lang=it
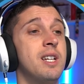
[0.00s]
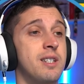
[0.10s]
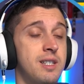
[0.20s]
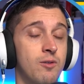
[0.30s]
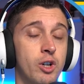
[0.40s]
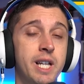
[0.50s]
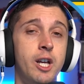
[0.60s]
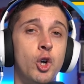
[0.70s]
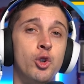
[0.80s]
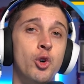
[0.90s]
se volete
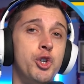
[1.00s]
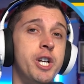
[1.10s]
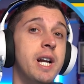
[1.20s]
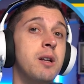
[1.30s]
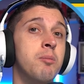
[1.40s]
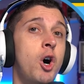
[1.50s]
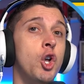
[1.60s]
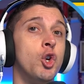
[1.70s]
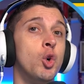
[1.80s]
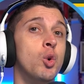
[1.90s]
conoscere il
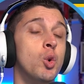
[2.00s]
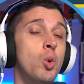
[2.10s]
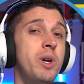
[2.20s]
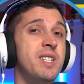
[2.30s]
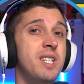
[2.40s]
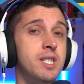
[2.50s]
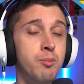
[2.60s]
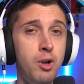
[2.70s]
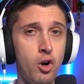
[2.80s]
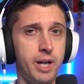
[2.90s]
modo con cui si
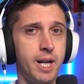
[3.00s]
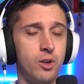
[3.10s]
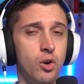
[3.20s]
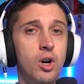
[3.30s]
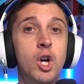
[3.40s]
sbloccano